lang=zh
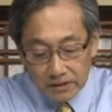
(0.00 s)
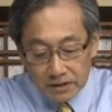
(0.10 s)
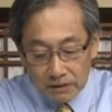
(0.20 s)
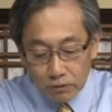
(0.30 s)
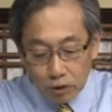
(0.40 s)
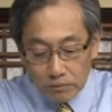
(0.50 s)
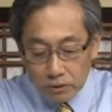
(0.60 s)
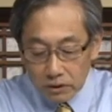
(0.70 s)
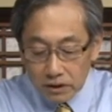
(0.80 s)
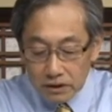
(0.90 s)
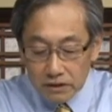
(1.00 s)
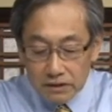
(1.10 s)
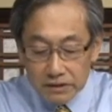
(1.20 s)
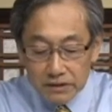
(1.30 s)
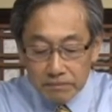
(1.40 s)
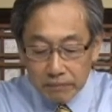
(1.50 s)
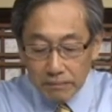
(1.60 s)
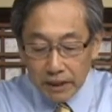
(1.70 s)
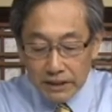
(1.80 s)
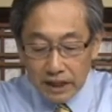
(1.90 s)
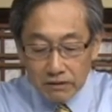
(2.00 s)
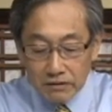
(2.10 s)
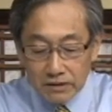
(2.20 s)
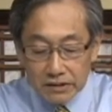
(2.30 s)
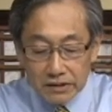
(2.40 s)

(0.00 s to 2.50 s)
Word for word: 那么我们如何明白到，